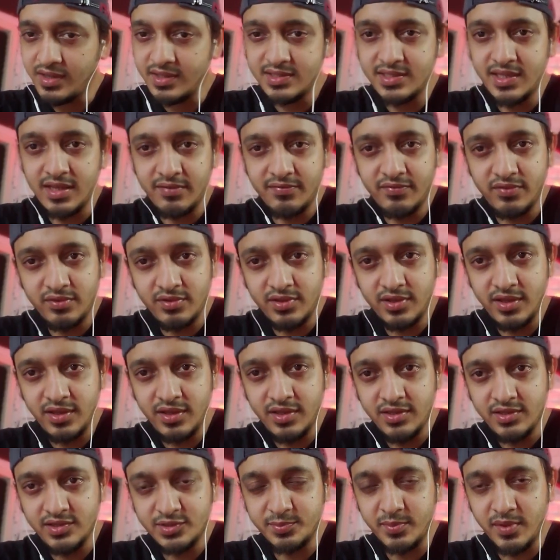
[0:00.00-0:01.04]
সেলফোন দিয়ে
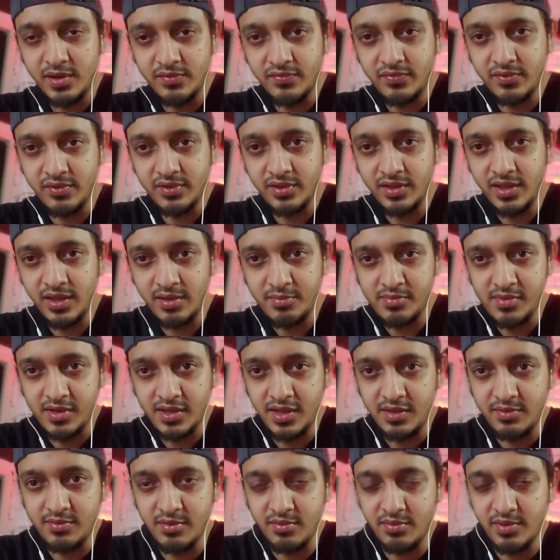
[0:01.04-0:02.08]
স্মার্টফোন দিয়ে আমরা
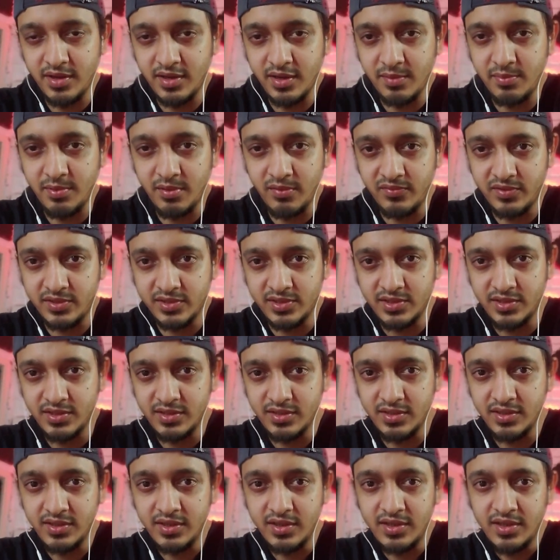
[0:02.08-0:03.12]
কীভাবে একটা প্রফেশনাল
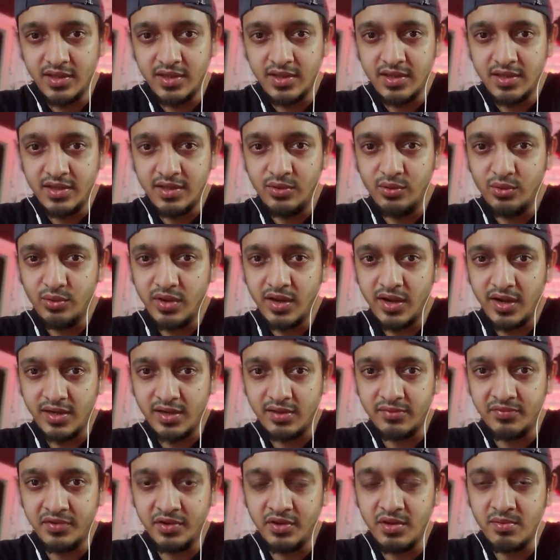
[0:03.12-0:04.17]
লুকের একটা
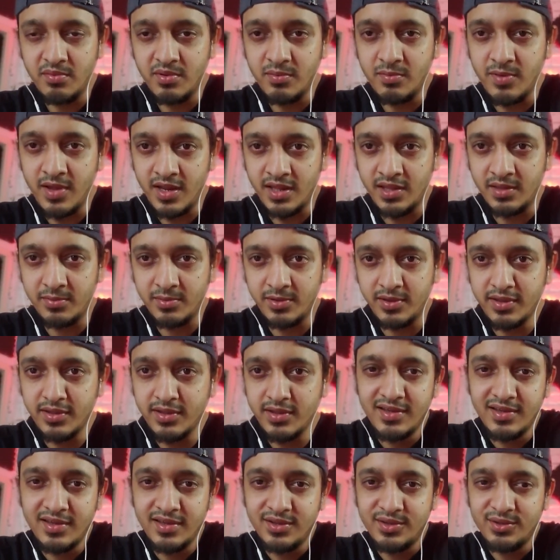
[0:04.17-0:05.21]
ভিডিও আমরা বানাতে পারি
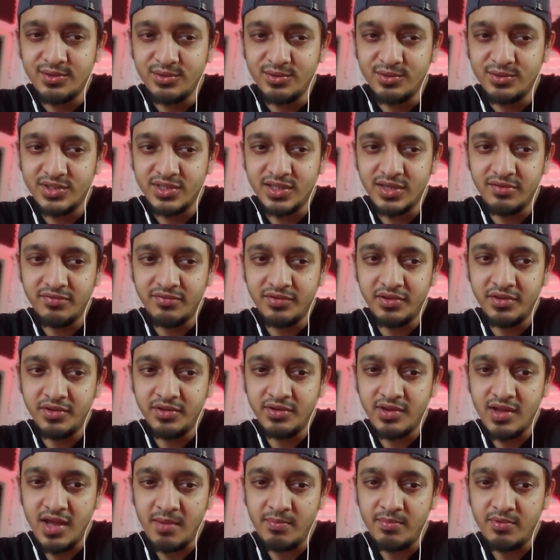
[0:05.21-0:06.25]
তো সেই
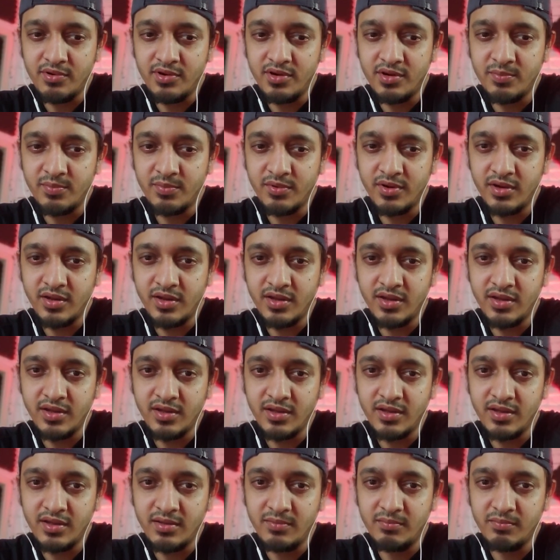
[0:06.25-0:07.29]
ভিডিওটা আপলোডের পরে
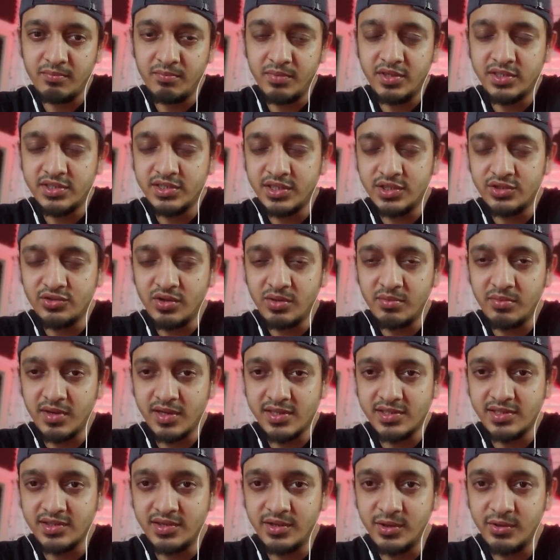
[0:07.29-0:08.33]
বেশ কিছু আমার
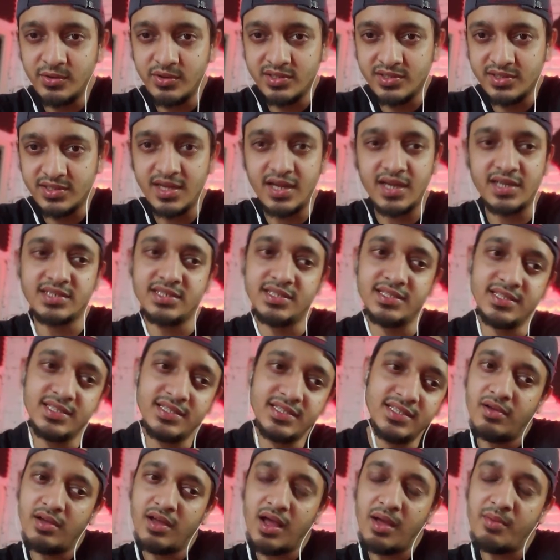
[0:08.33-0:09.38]
কাছে রিকোয়েস্ট আসে
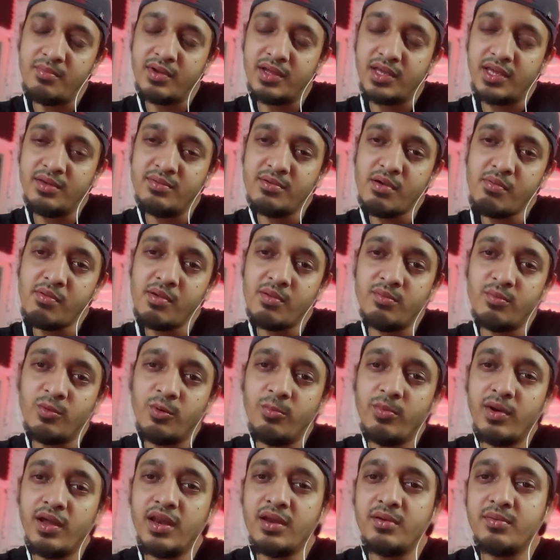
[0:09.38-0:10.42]
আমরা কিভাবে
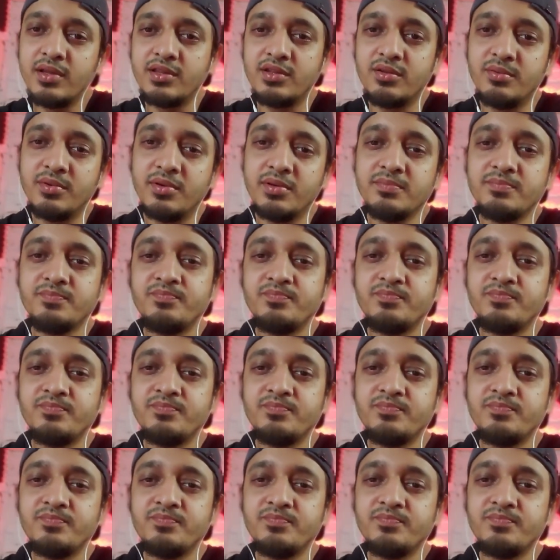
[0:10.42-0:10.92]
মোবাইলের মাধ্যমে